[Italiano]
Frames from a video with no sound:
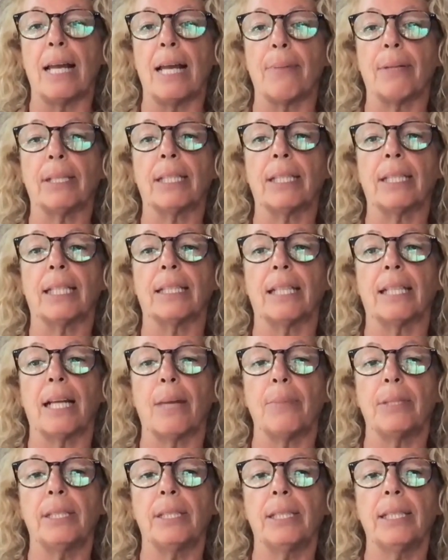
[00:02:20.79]
la pratica della
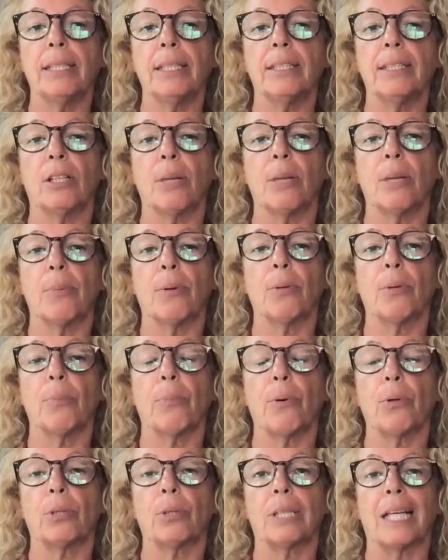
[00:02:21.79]
meditazione
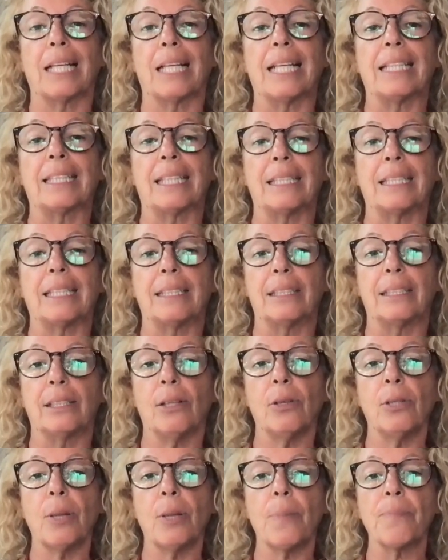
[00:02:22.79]
porta
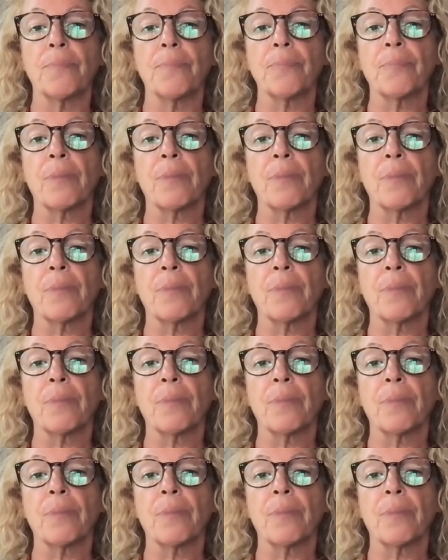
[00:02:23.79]
l'attenzione